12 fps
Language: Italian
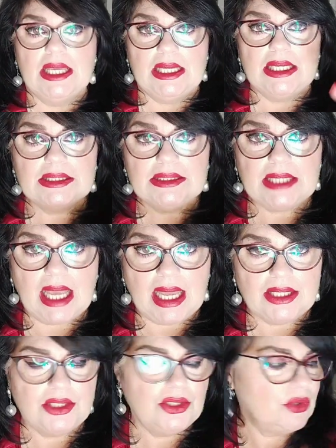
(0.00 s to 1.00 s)
il
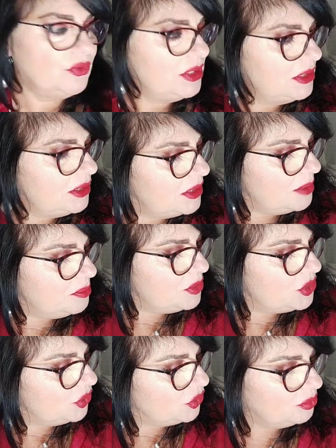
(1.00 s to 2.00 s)
taglio, quindi
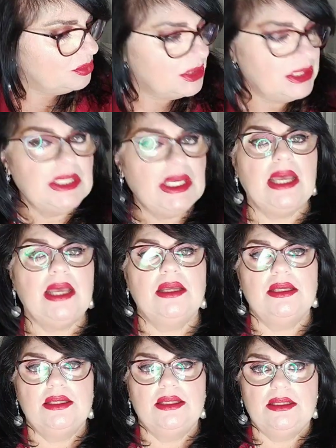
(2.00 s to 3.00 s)
episiotomia,
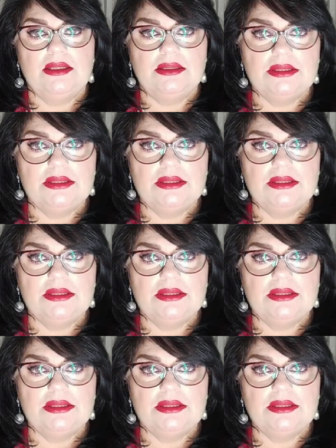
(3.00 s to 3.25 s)
eh,